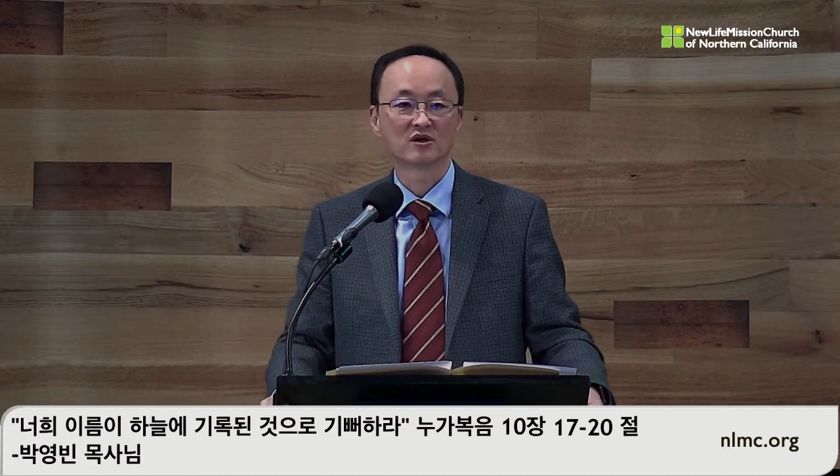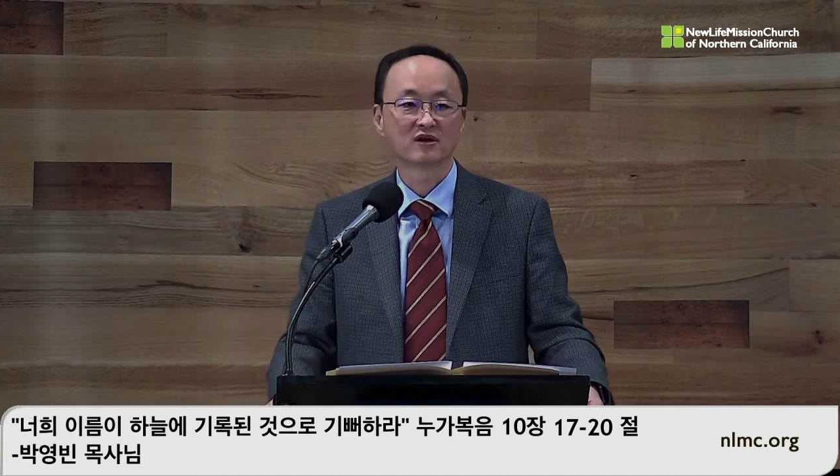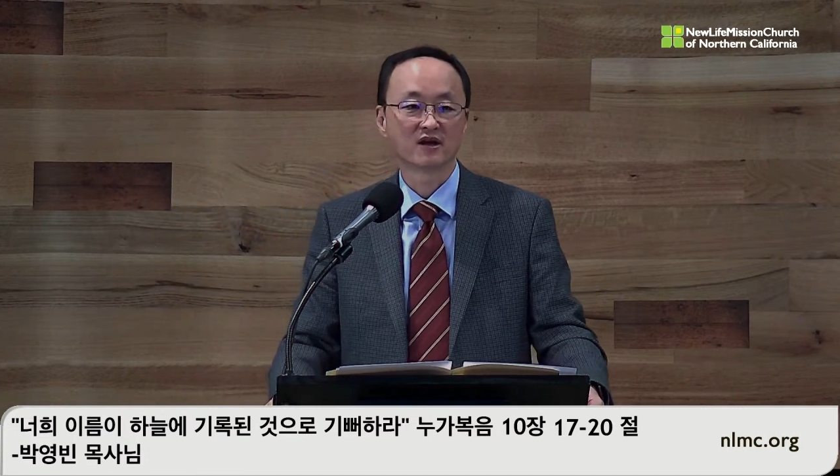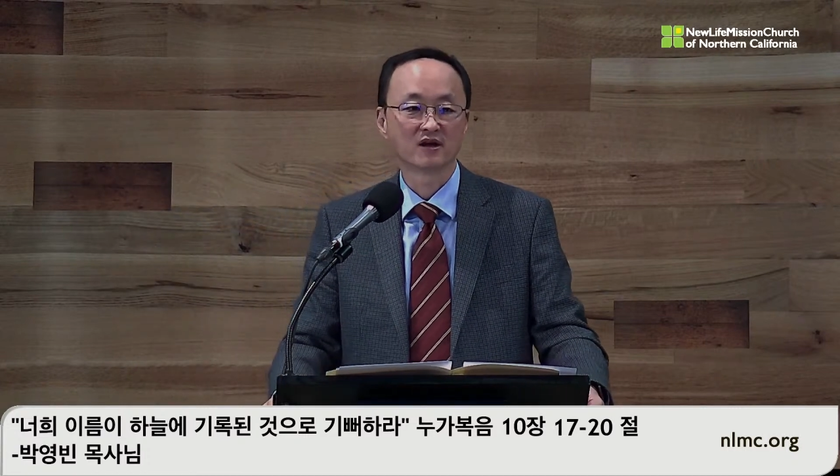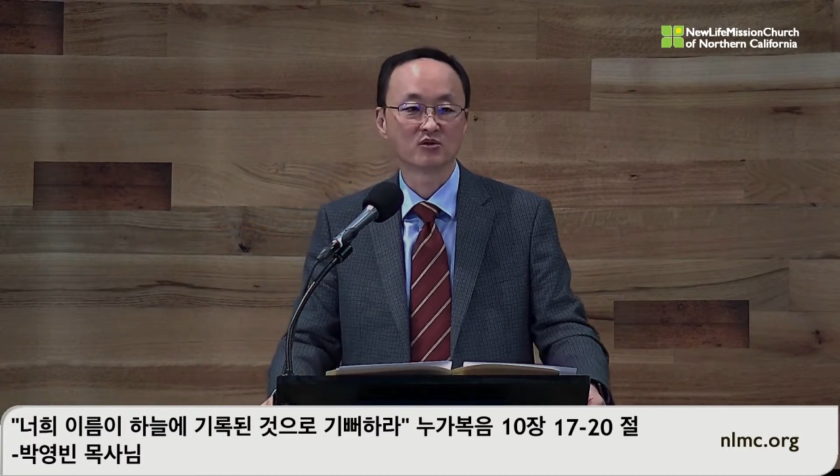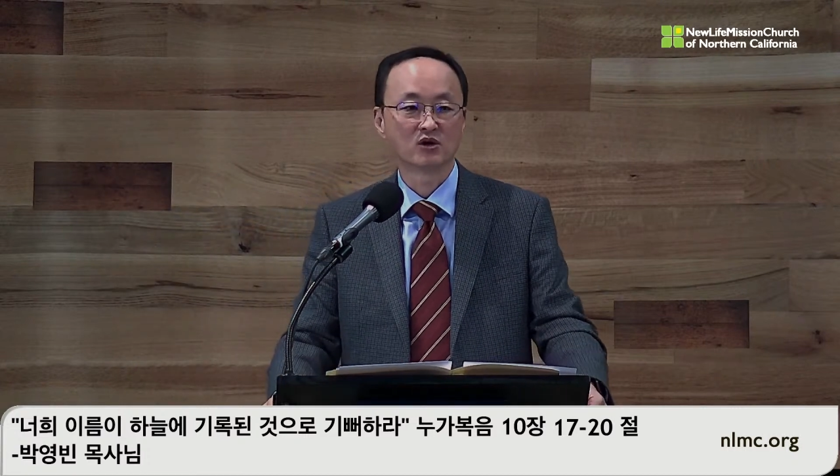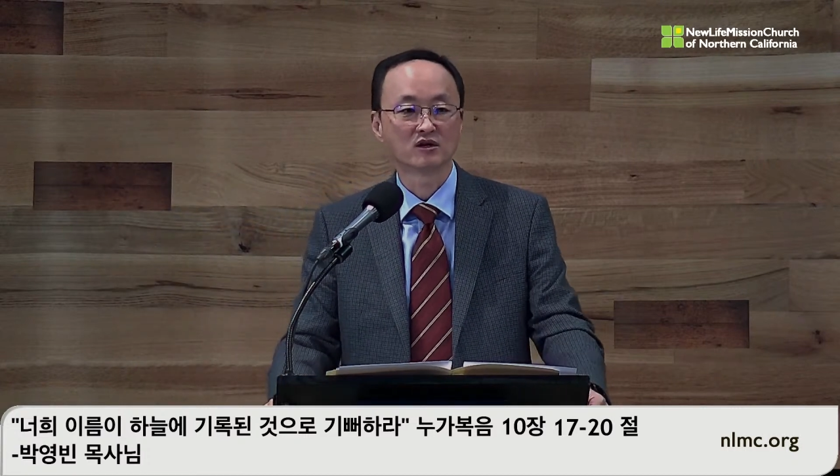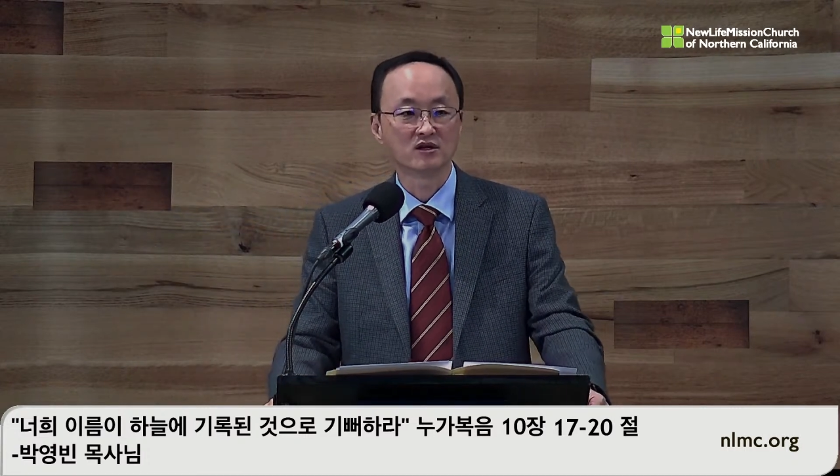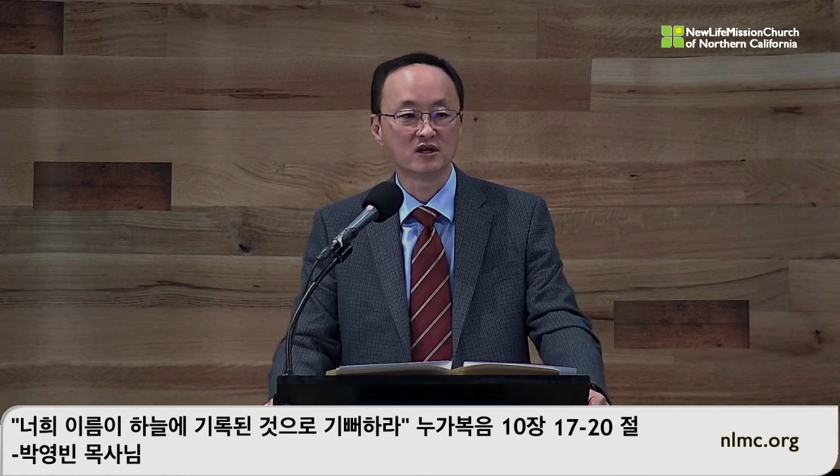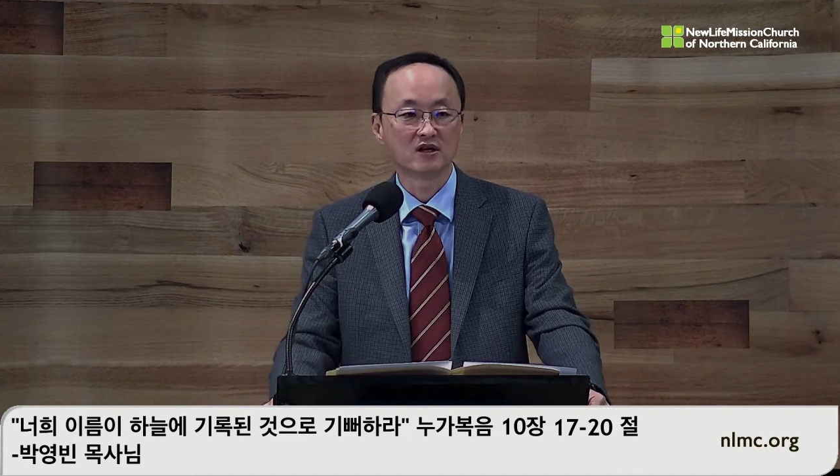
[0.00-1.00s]
그렇게
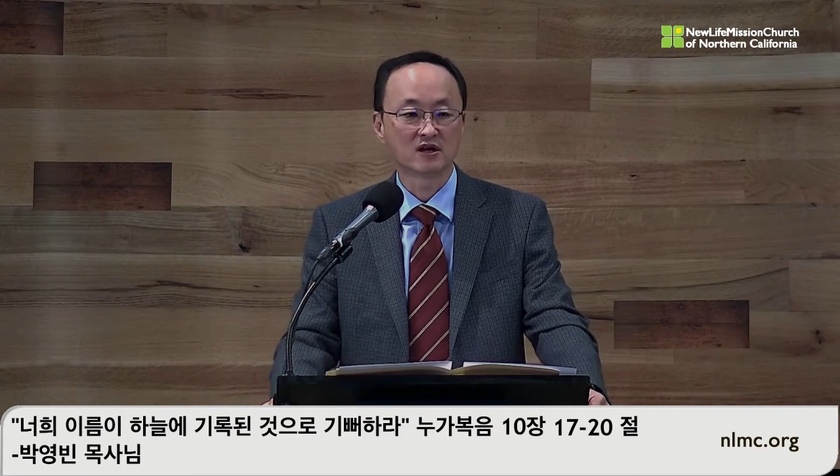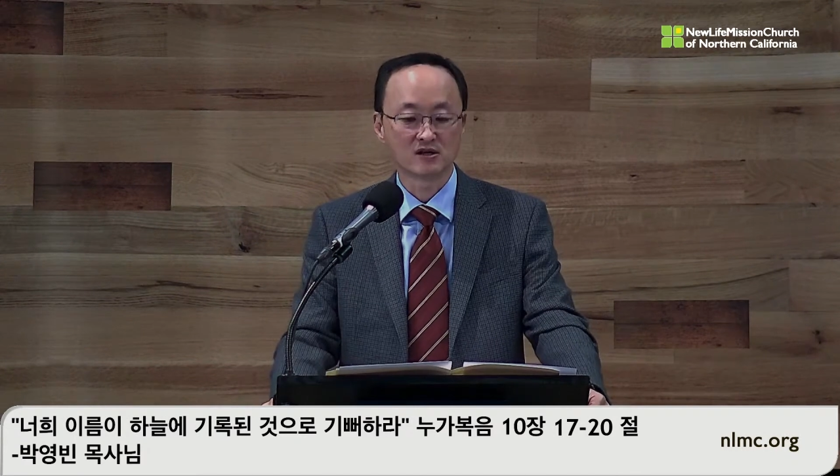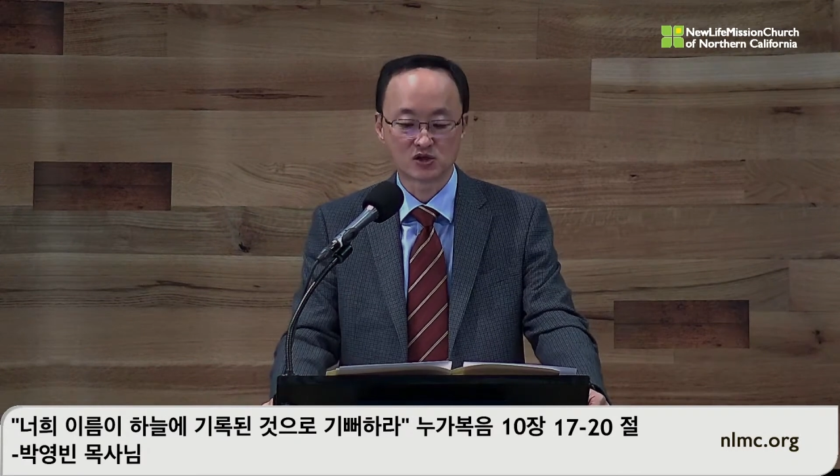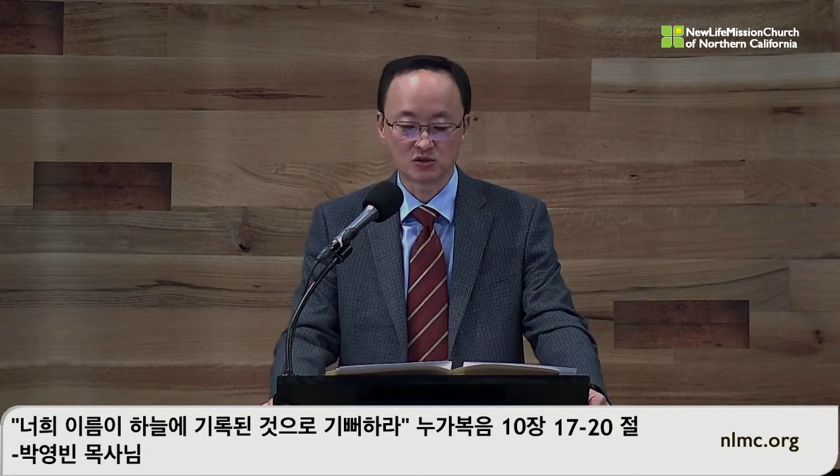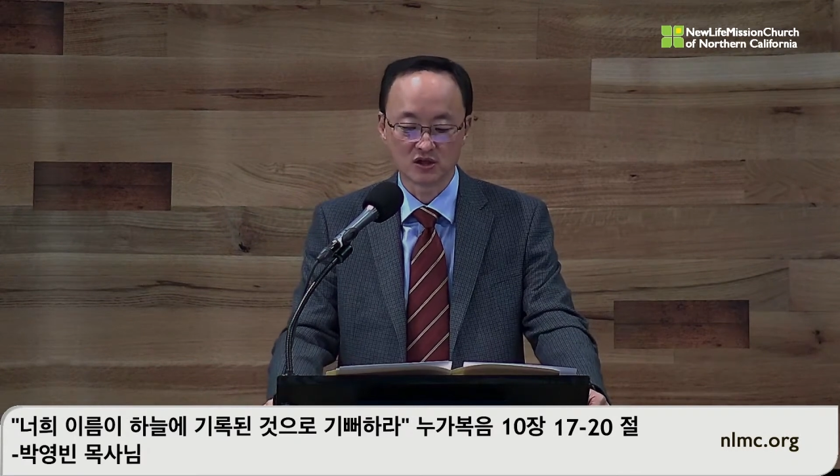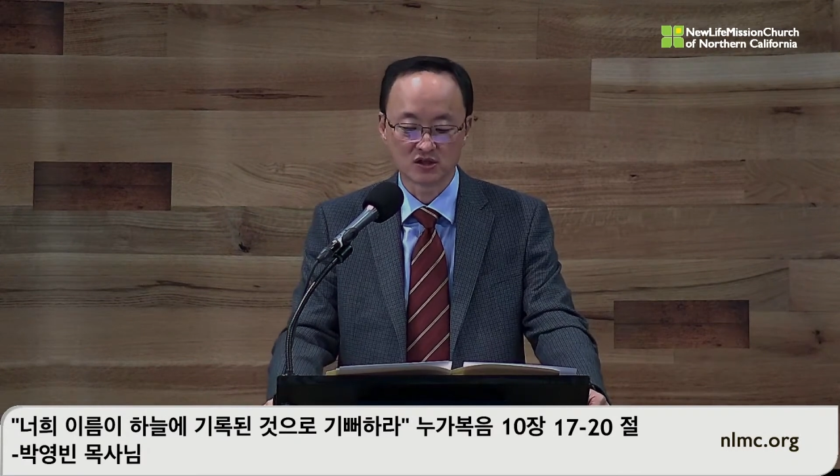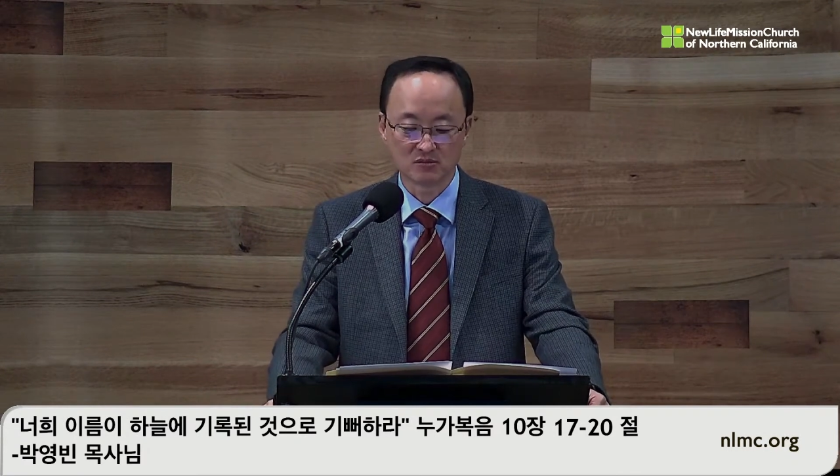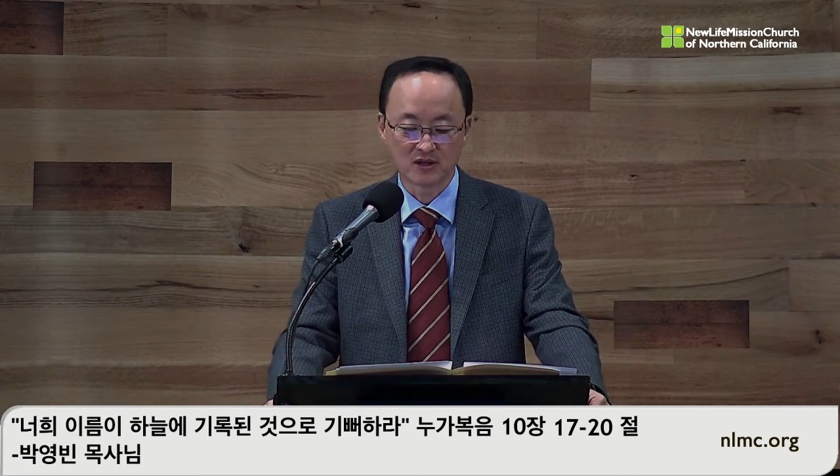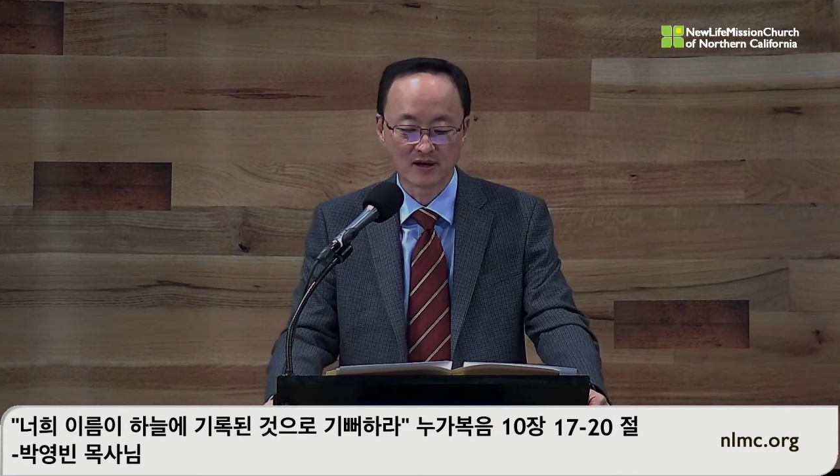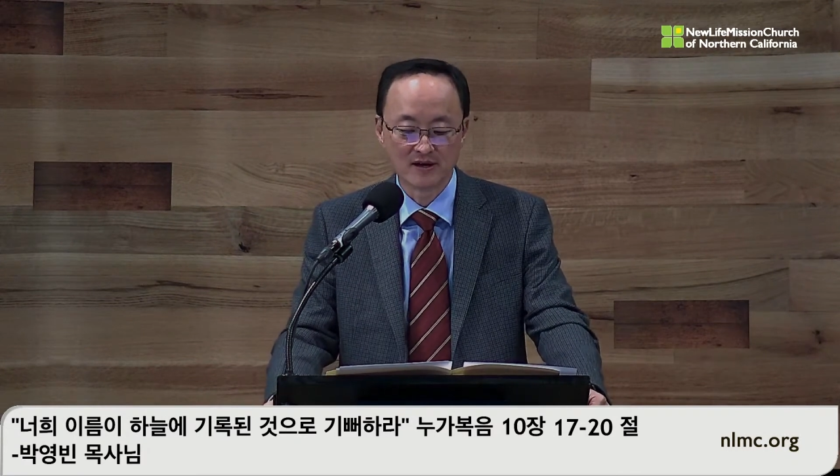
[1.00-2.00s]
우리는 이해를 할 수
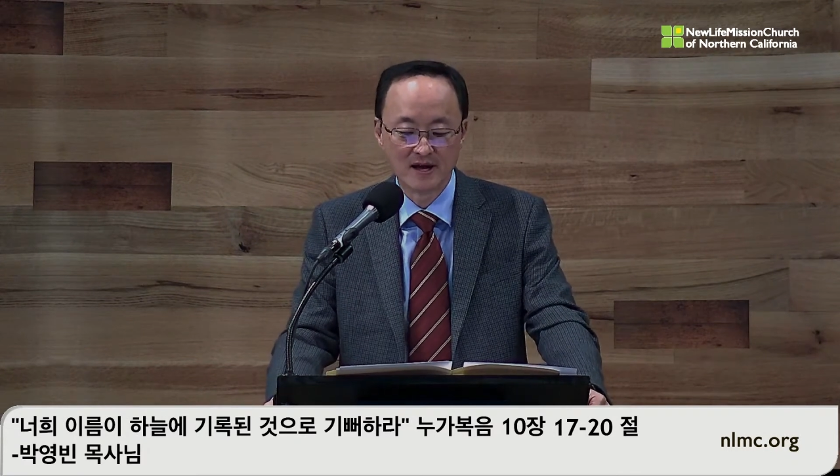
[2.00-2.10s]
있습니다.